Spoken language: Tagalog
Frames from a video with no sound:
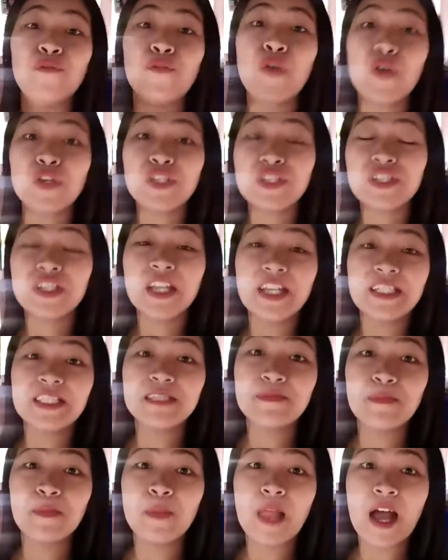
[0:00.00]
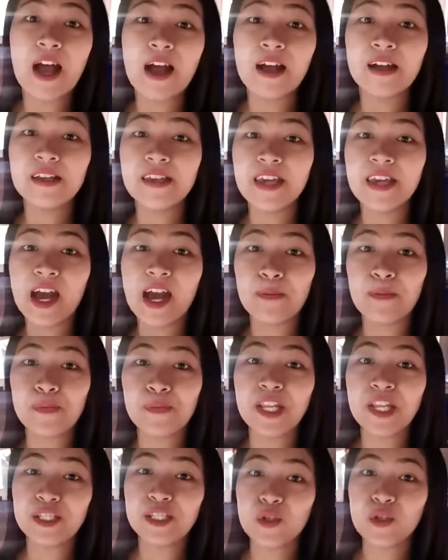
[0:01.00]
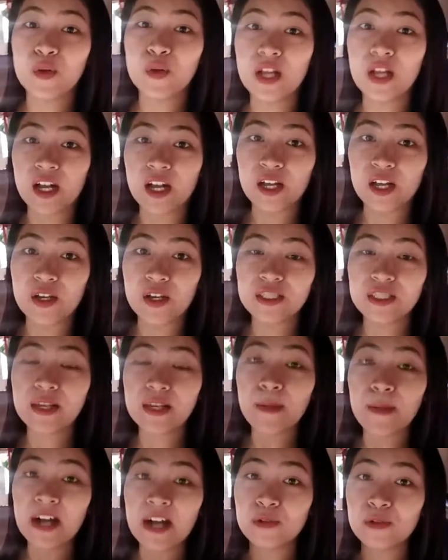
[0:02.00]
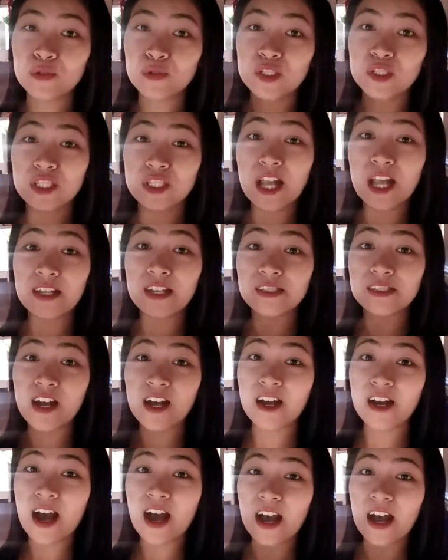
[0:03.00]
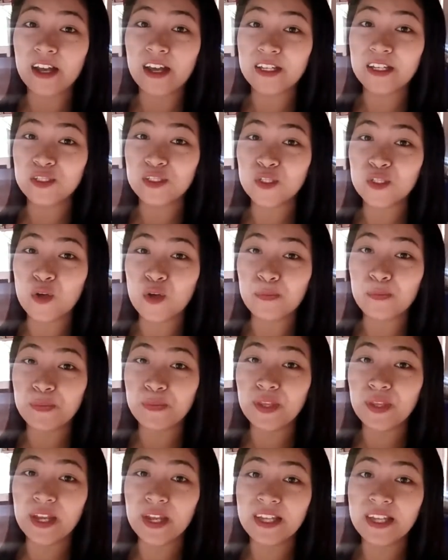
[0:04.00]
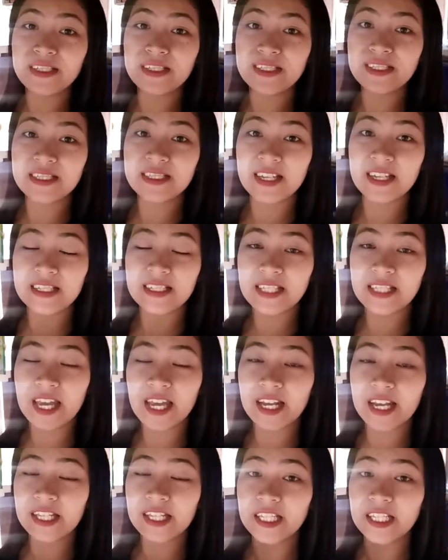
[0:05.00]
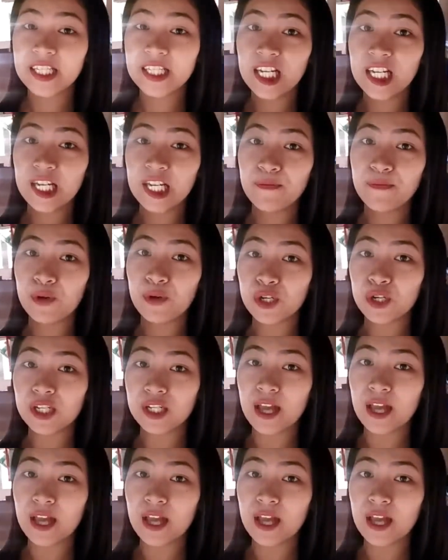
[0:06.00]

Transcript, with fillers: For today's vlog, i-update ko lang kayo sa bagong stock ng aking soft drinks kasi kadi-deliver